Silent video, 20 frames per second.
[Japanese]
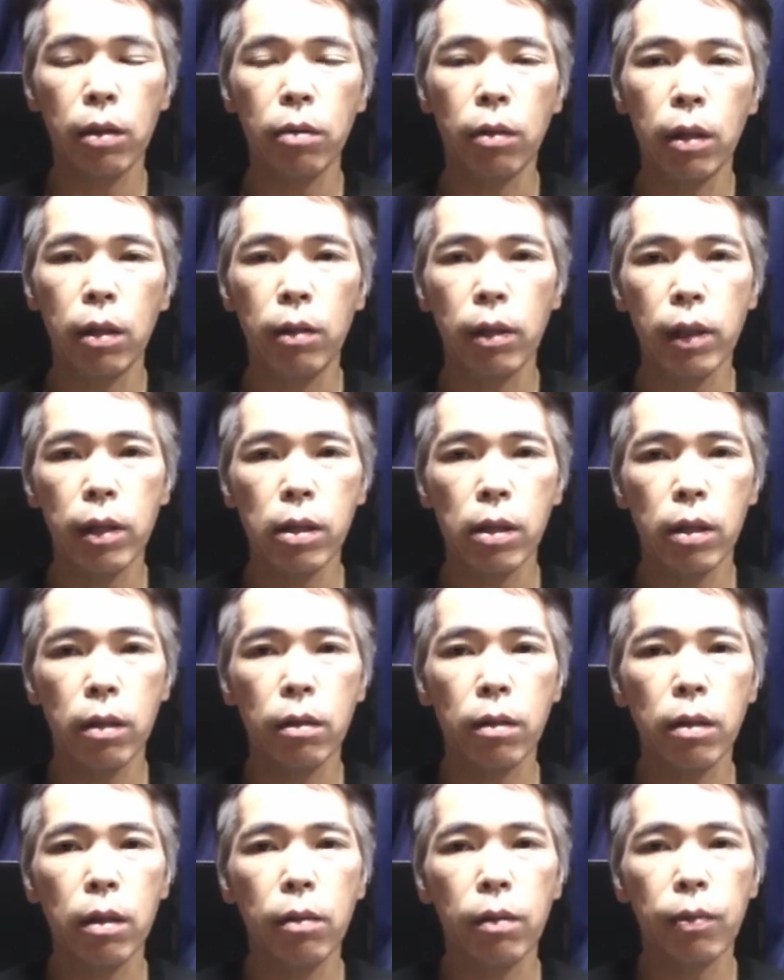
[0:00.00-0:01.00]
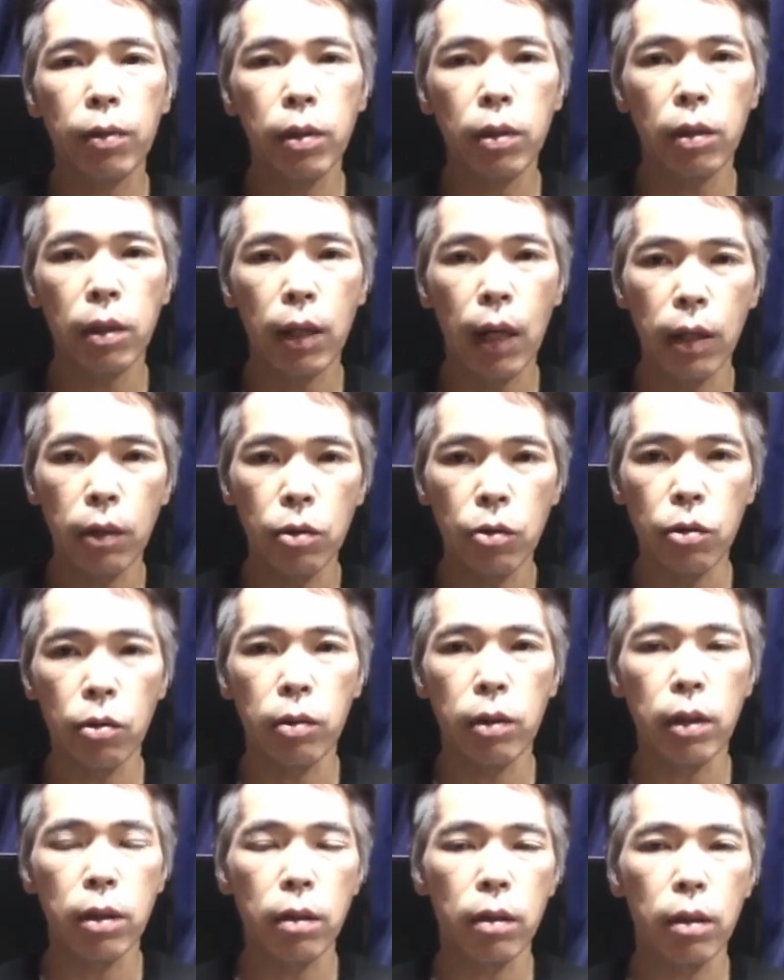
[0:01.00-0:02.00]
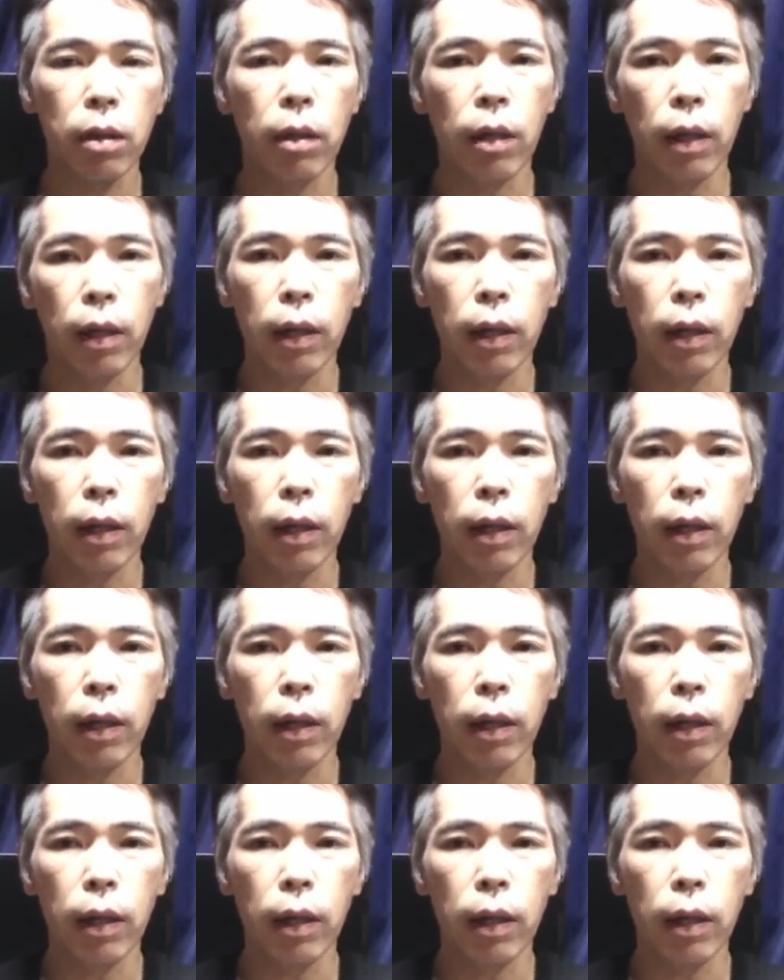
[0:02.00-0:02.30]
言ってるわけじゃなくて普通に彼女です